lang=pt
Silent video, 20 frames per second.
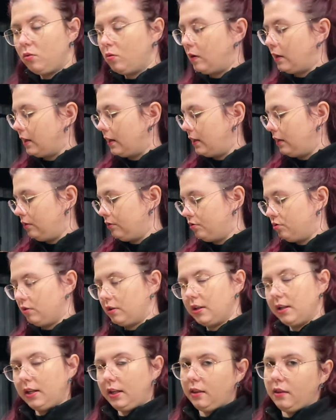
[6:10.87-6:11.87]
o alho,
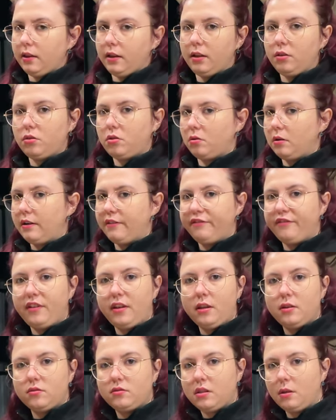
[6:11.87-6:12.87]
joguei aqui dentro,
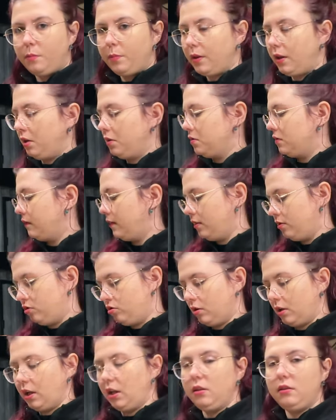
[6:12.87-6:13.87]
lavei os temperinhos verdes,
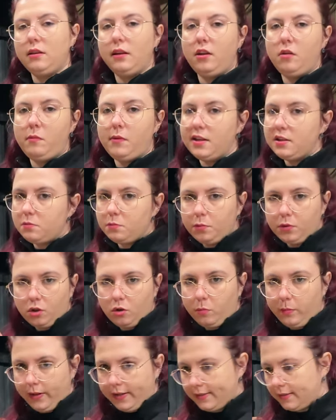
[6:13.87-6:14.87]
joguei inteiro mesmo, porque o
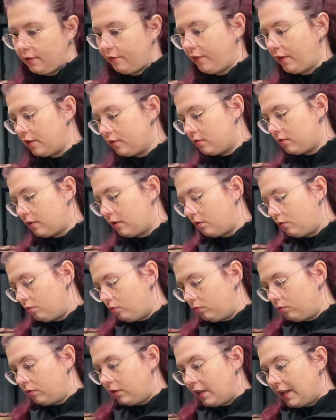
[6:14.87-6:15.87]
mixer faz o, tra
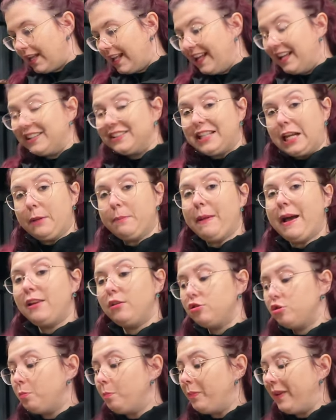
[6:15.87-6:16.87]
o trabalho
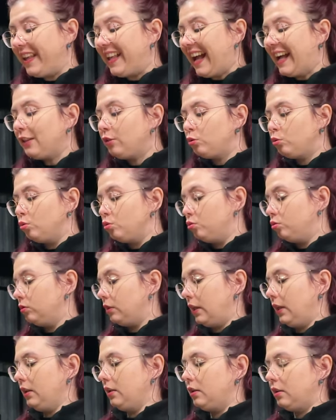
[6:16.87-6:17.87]
de picar tudo,
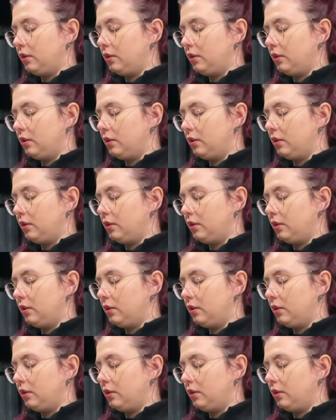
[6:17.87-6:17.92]
né?